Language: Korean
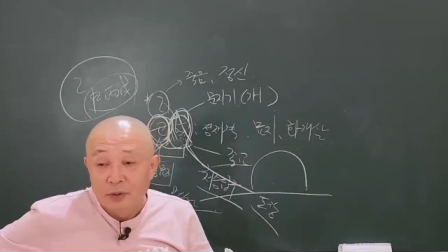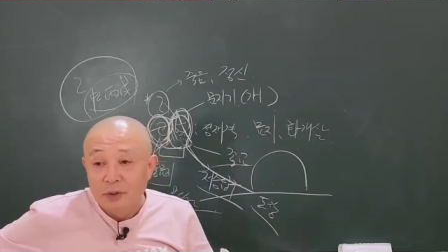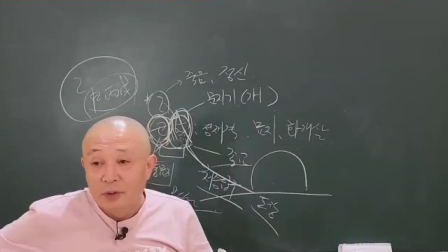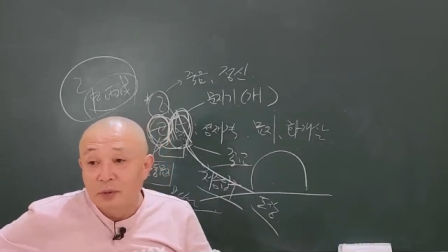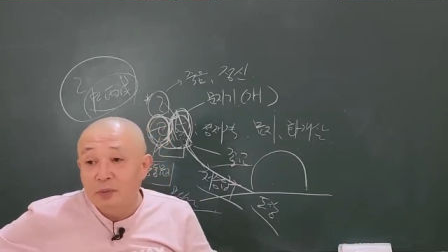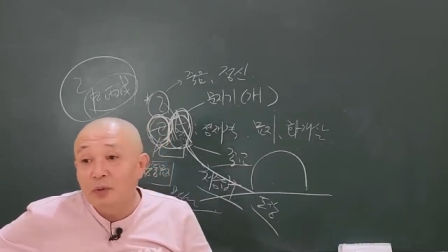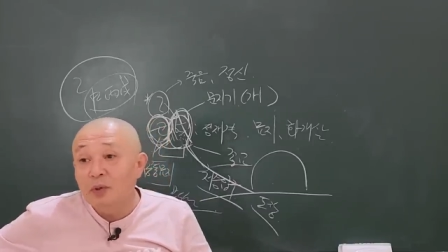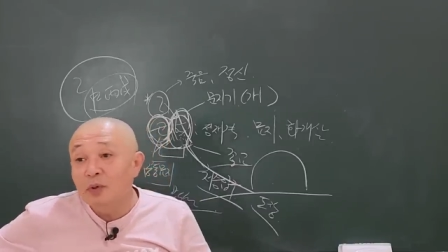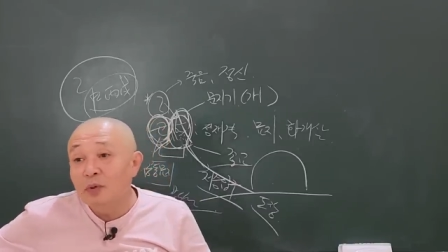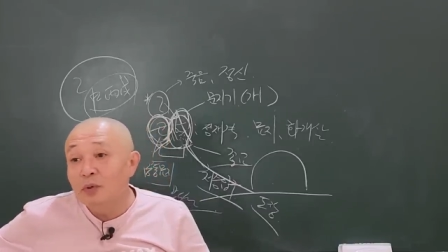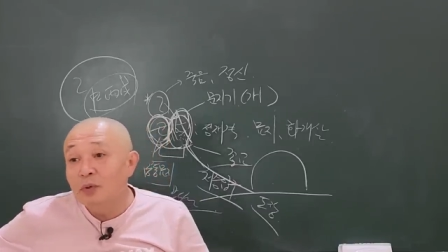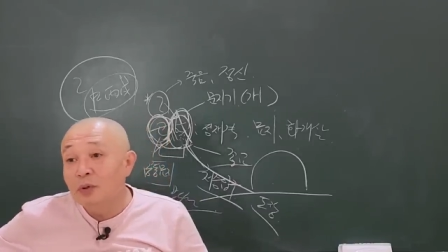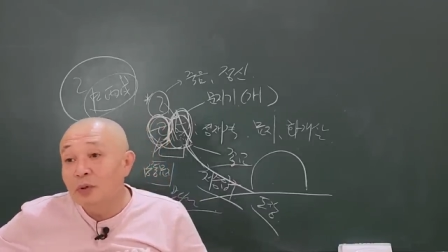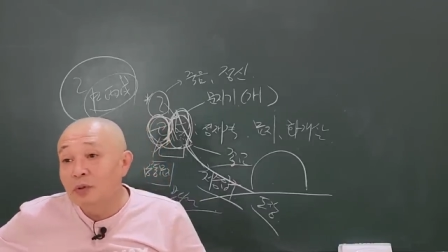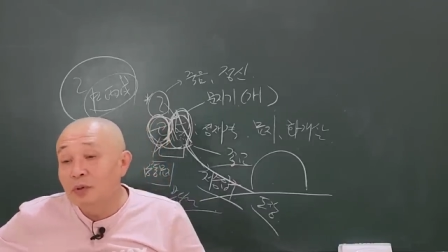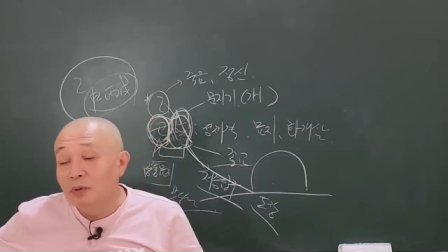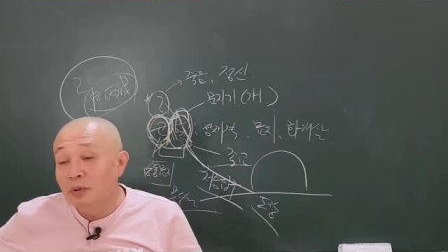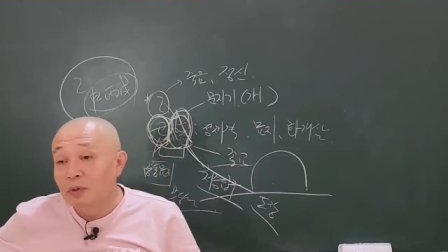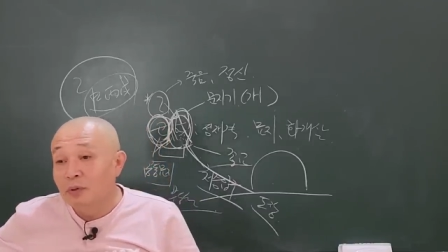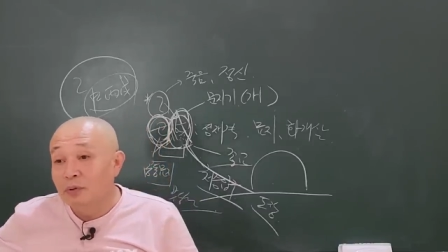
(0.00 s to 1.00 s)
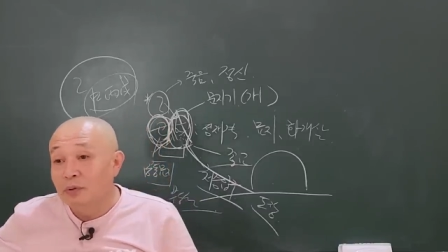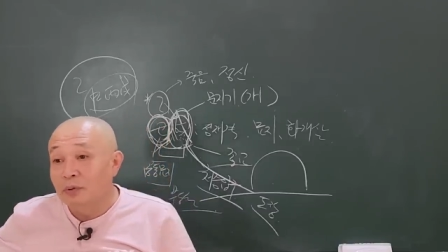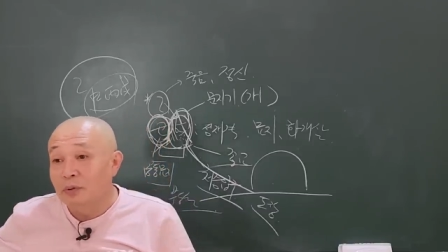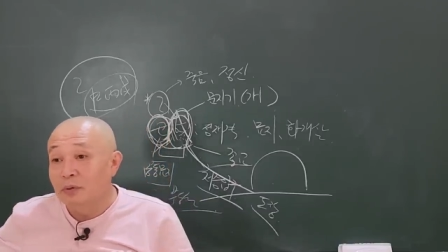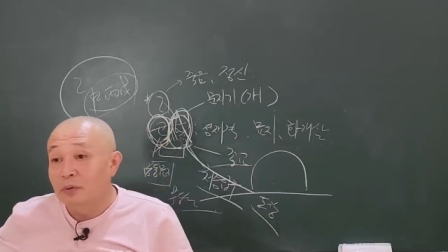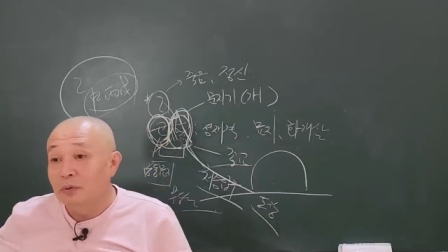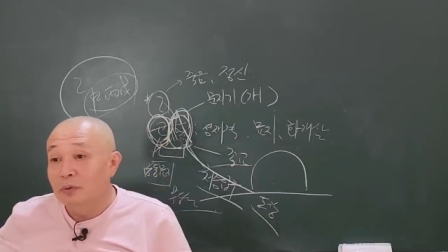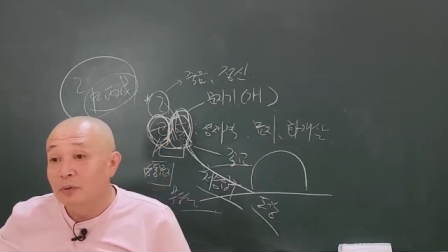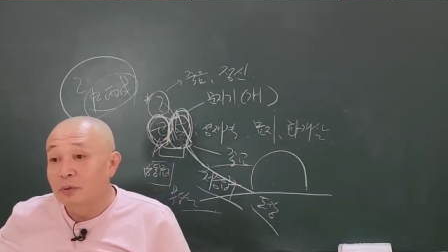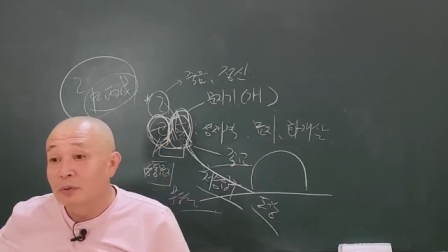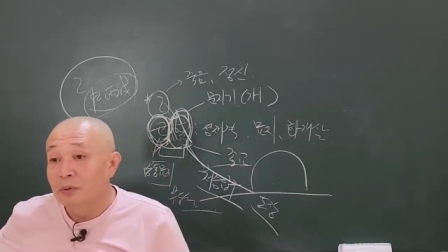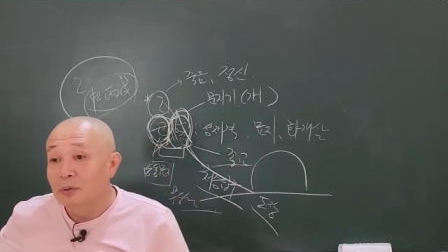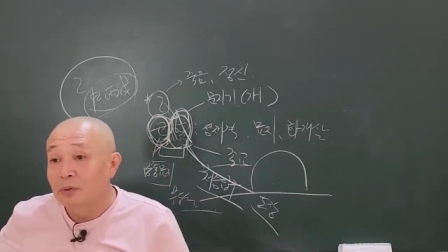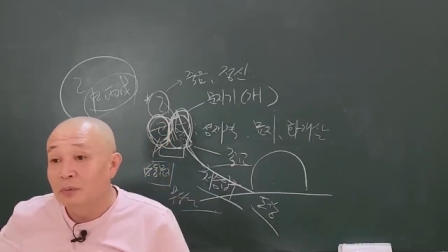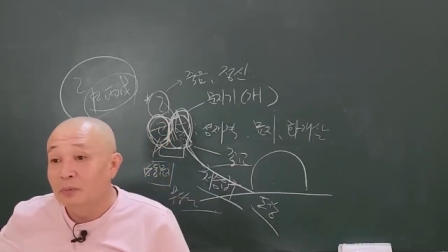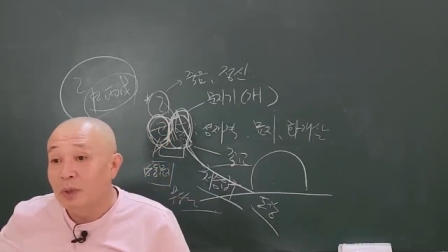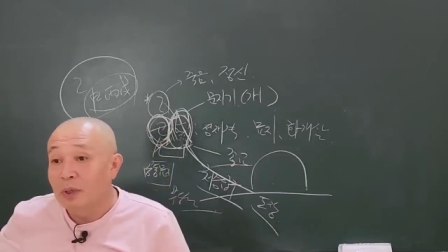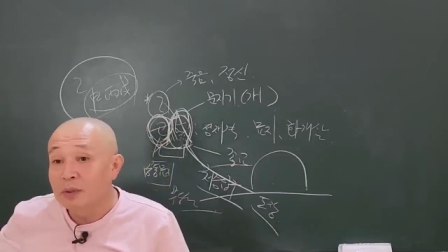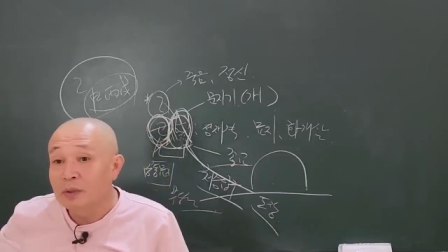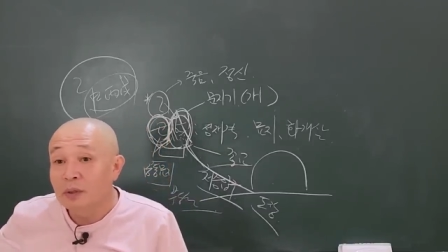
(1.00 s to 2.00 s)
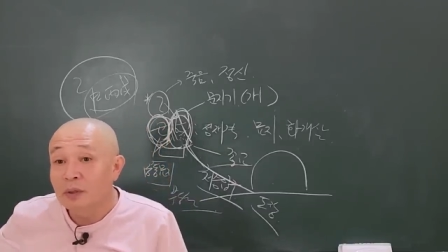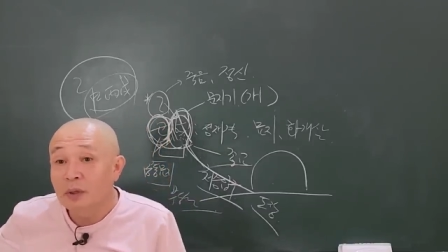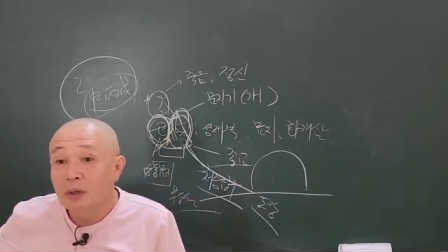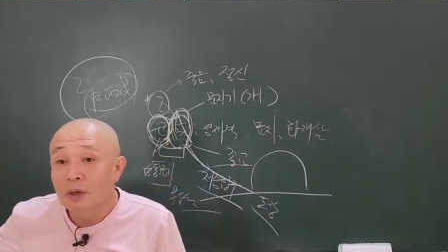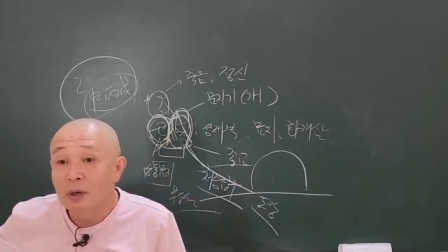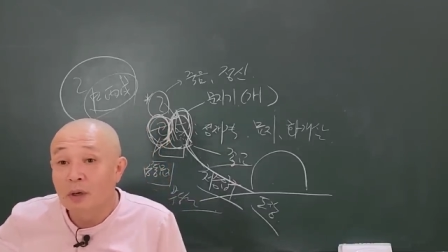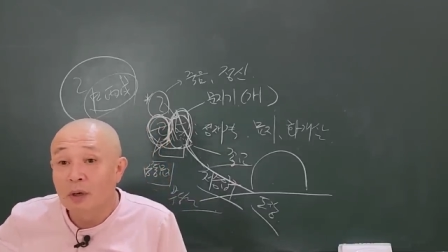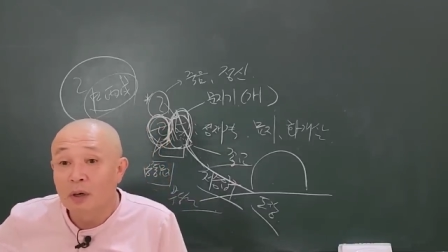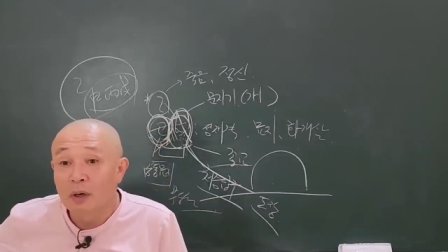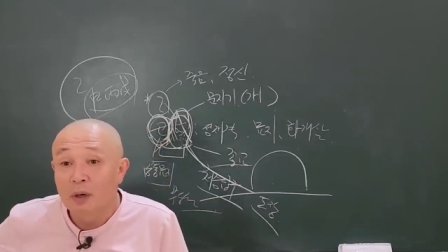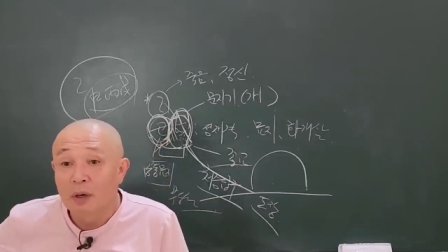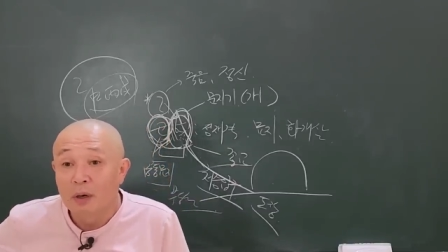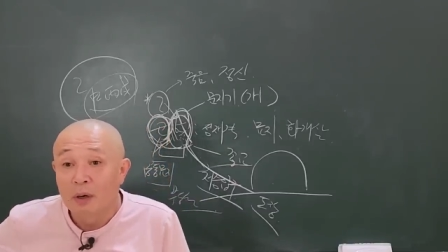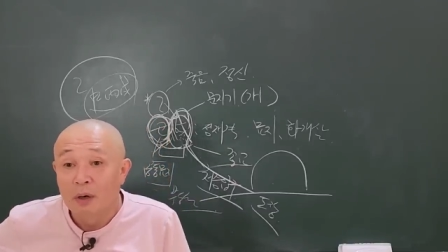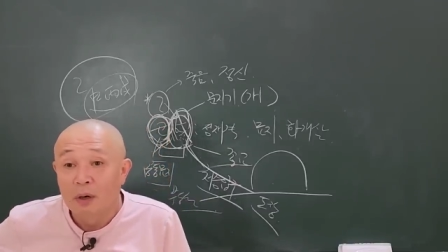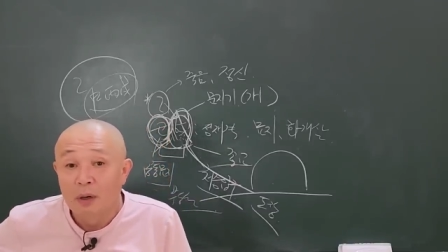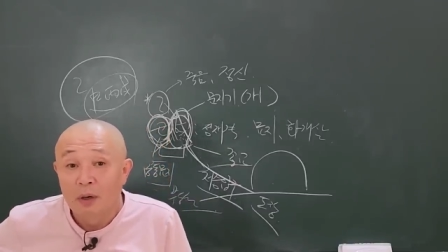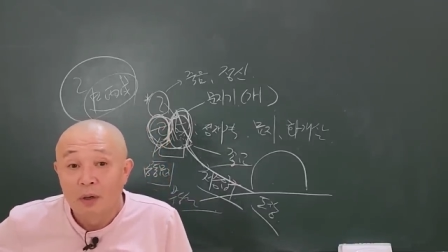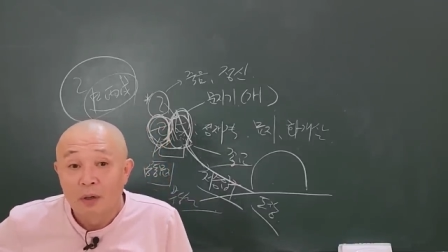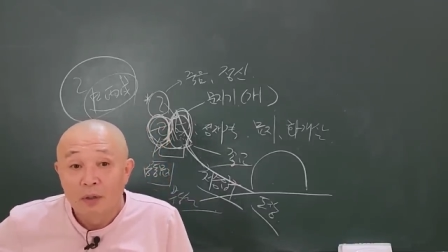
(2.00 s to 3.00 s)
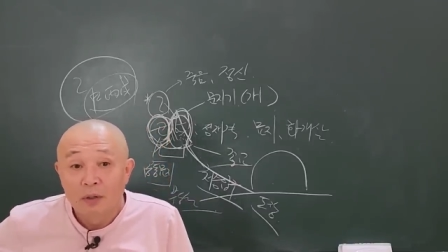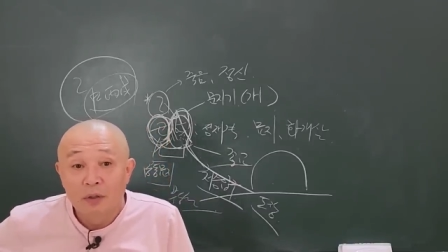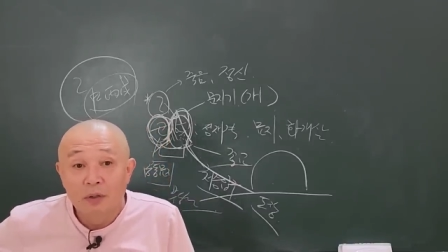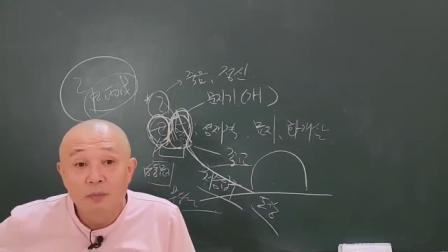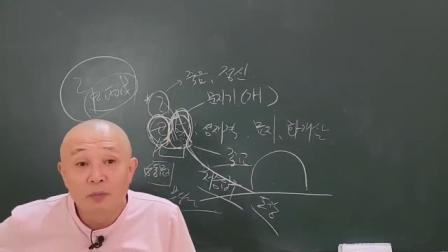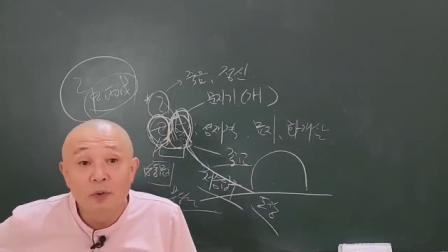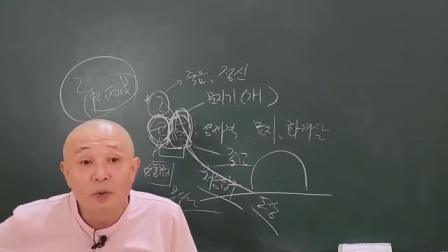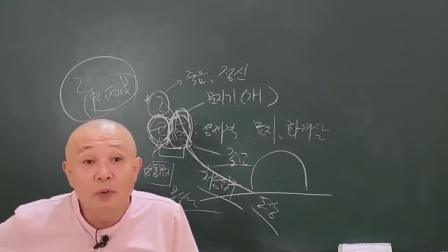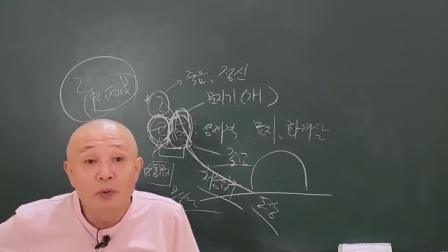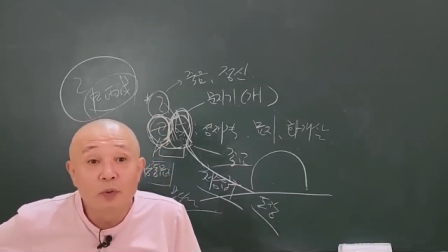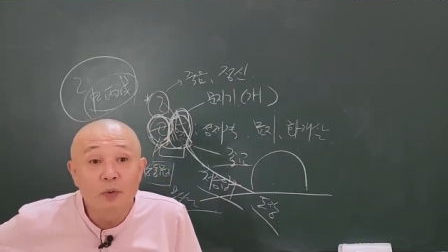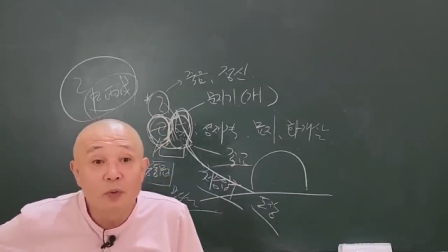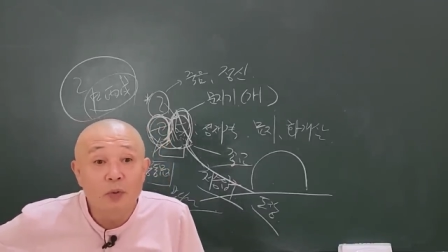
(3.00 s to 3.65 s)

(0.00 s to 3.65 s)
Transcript: 이별 노래를 하겠지. 맞잖아. 이별